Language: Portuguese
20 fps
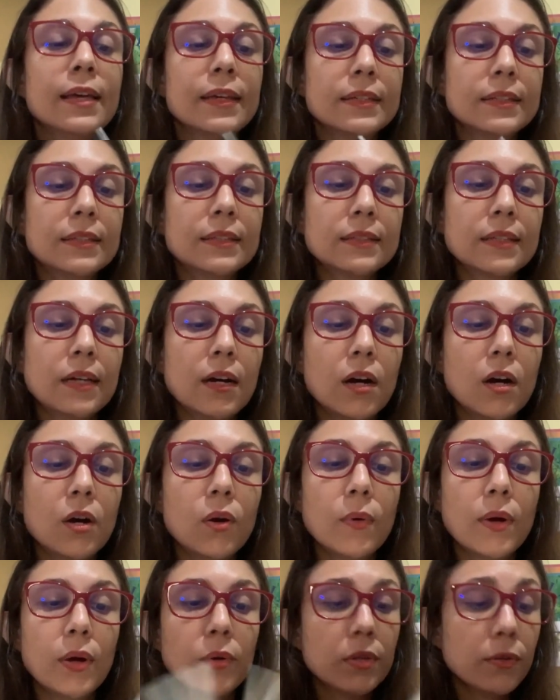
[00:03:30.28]

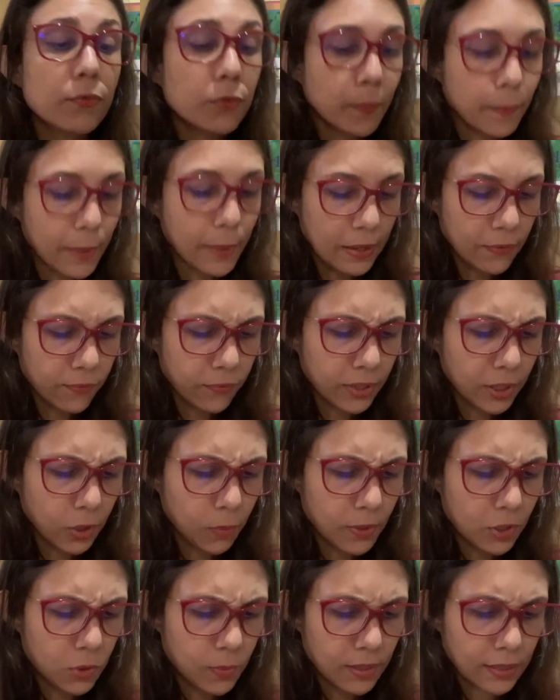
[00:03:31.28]
Então, é um livro bem fininho
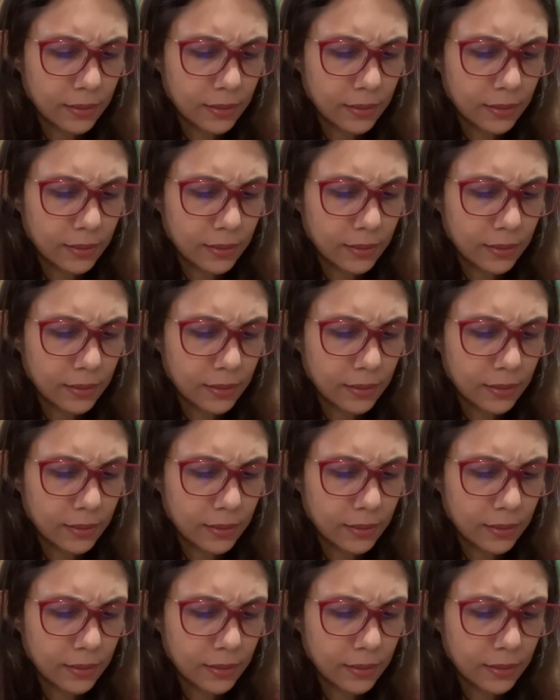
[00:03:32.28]
mesmo,